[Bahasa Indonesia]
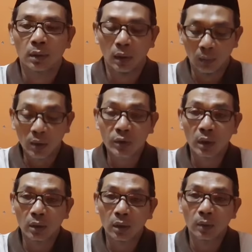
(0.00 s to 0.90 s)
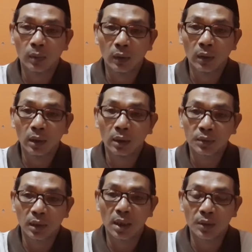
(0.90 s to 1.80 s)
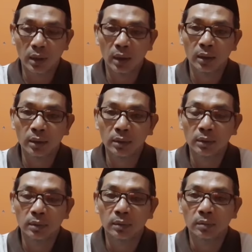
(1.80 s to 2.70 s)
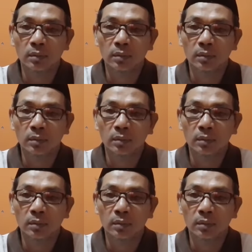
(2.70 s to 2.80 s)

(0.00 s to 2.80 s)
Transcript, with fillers: dan Masya Allah bahwa jenazah ini